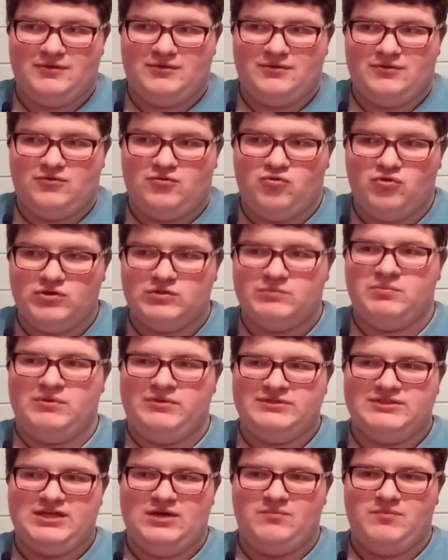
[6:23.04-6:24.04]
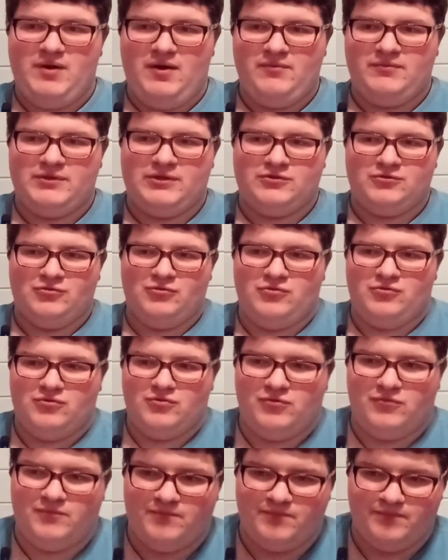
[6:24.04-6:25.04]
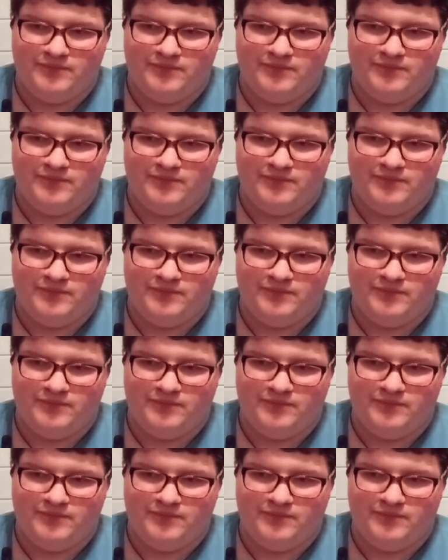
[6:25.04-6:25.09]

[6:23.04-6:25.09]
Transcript: Ход был забавный, но...